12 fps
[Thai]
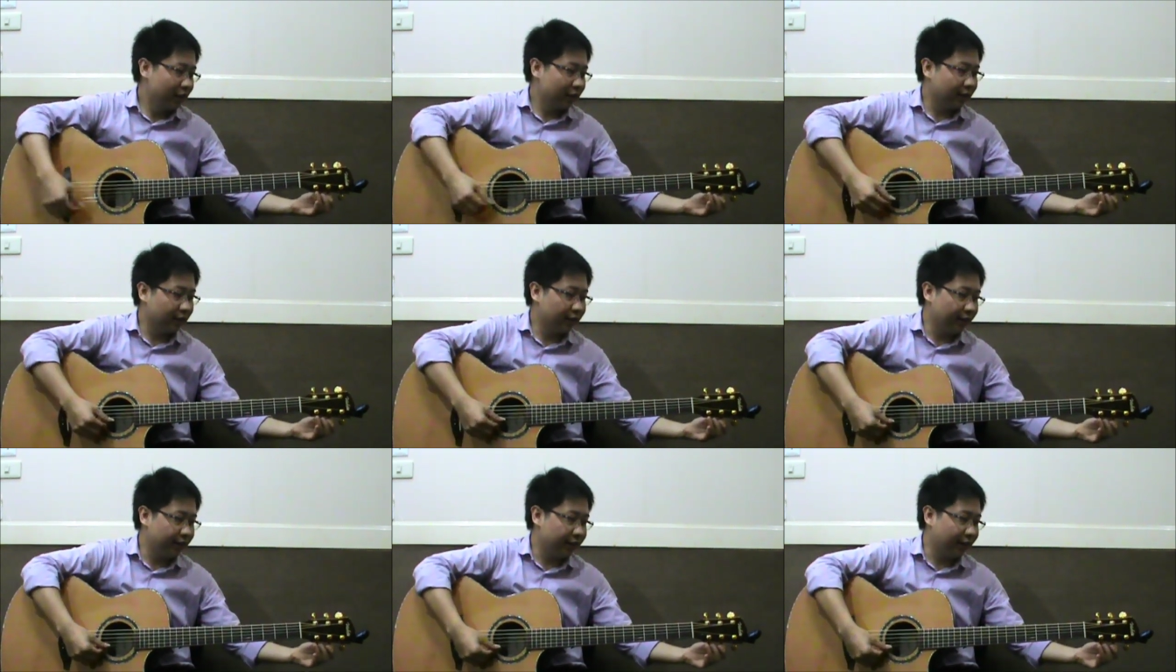แต่ถ้า
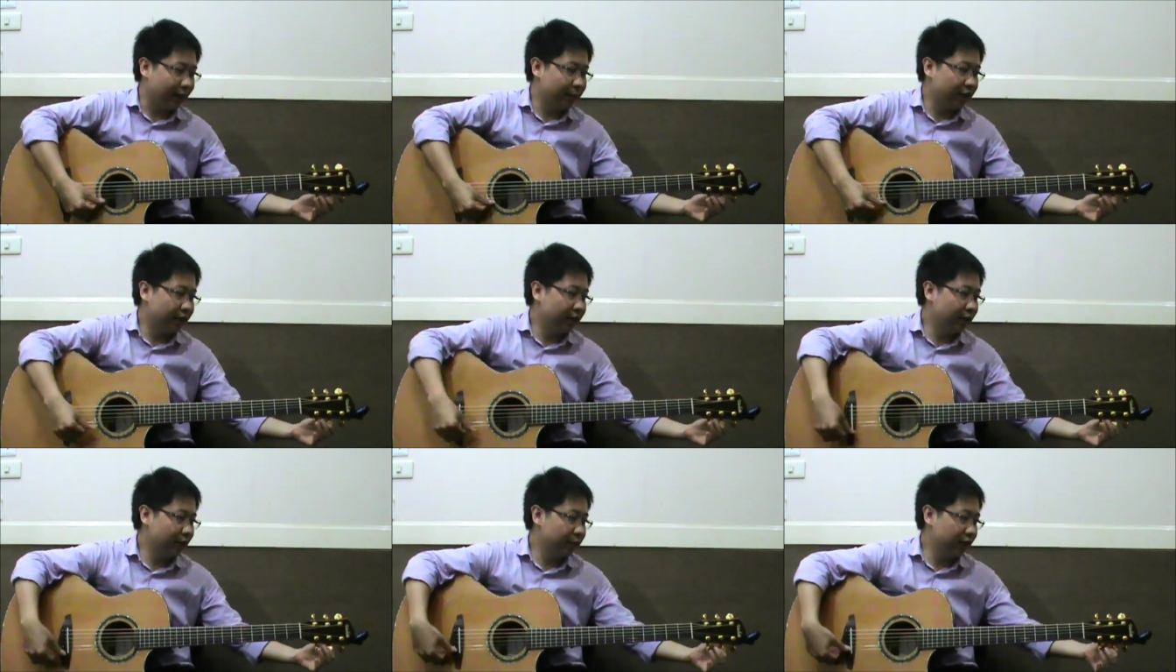สายเบอร์
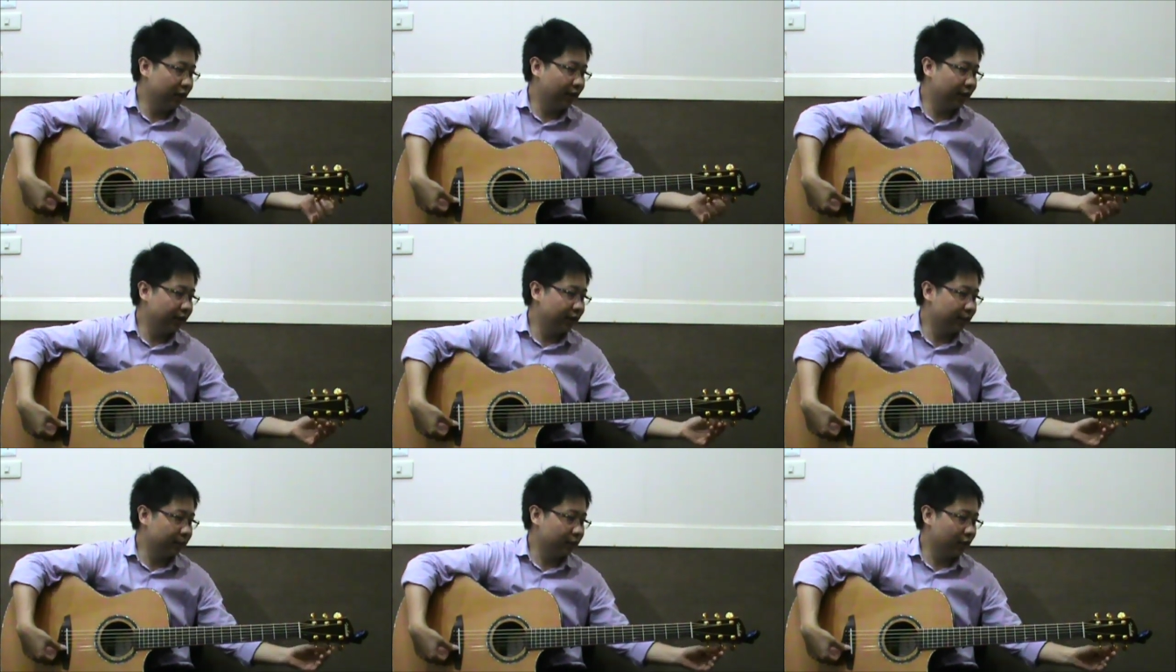เดิมยี่ห้อเดิ
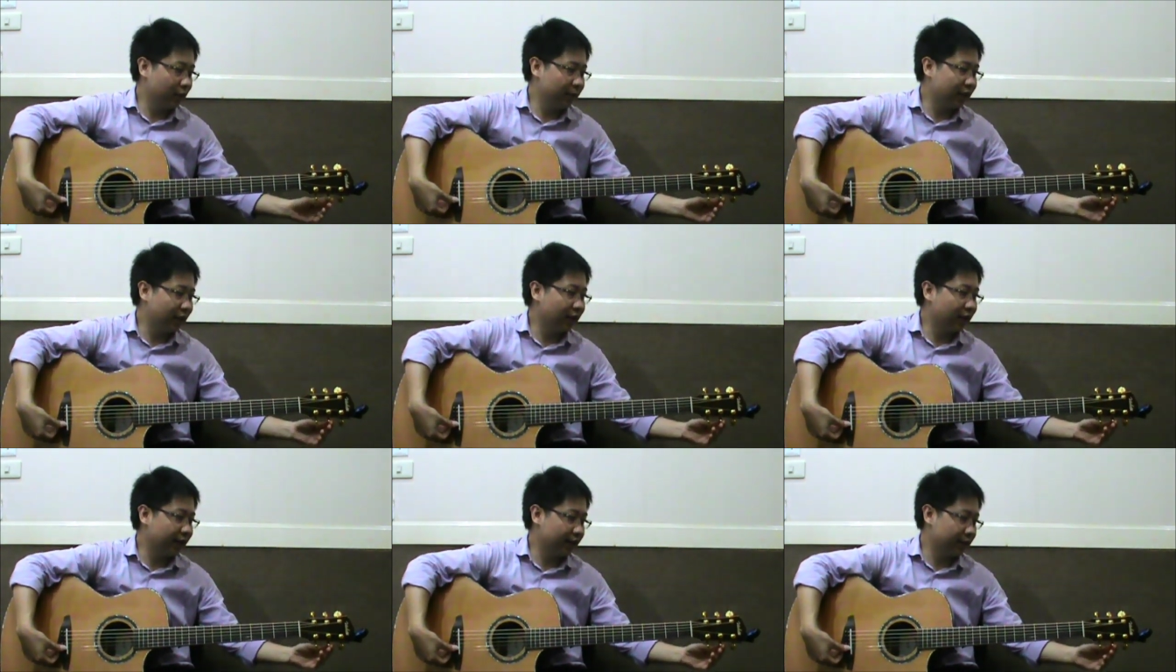มก็ไม่ต้อง